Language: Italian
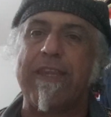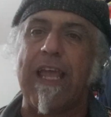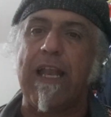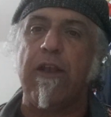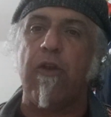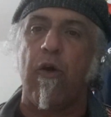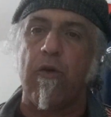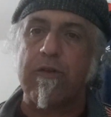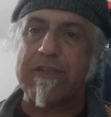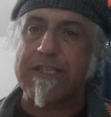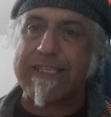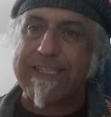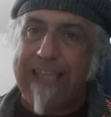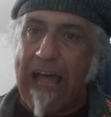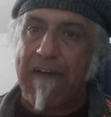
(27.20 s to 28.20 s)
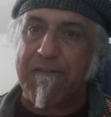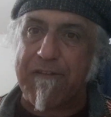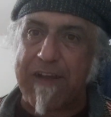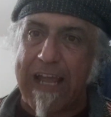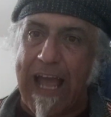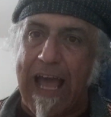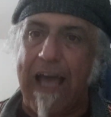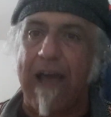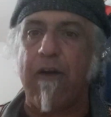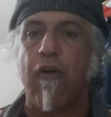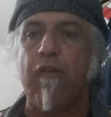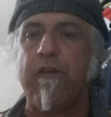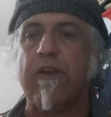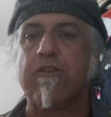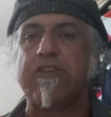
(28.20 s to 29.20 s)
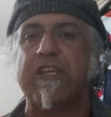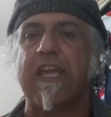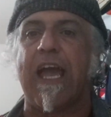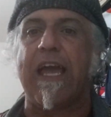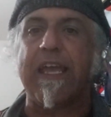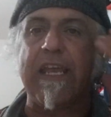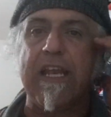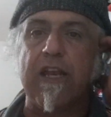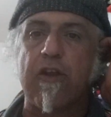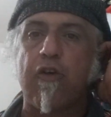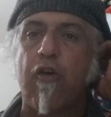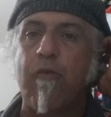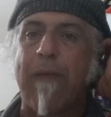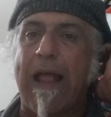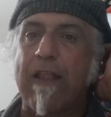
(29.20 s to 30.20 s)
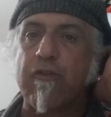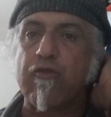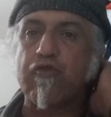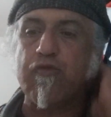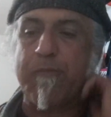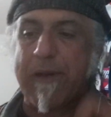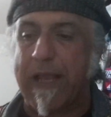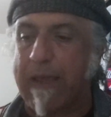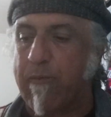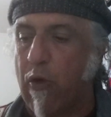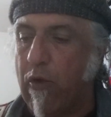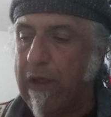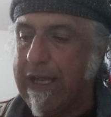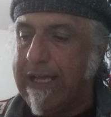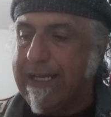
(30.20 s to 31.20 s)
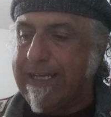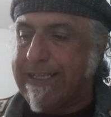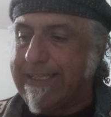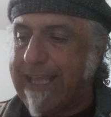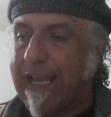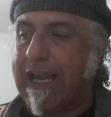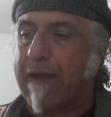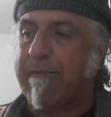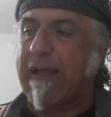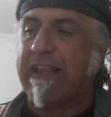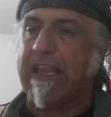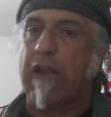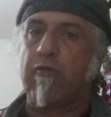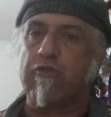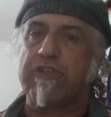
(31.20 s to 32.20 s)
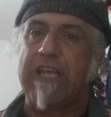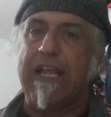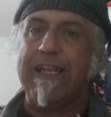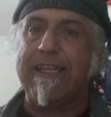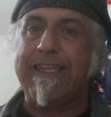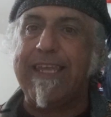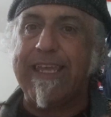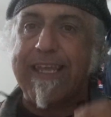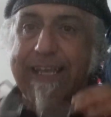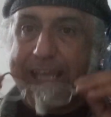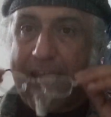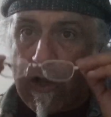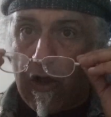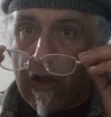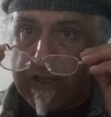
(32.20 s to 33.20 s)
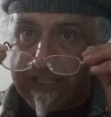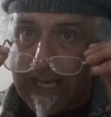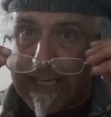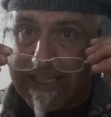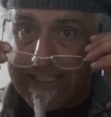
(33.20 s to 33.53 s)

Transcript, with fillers: dello Stavka, ovvero sia il Comando Supremo dell'Armata Rossa. Di che cosa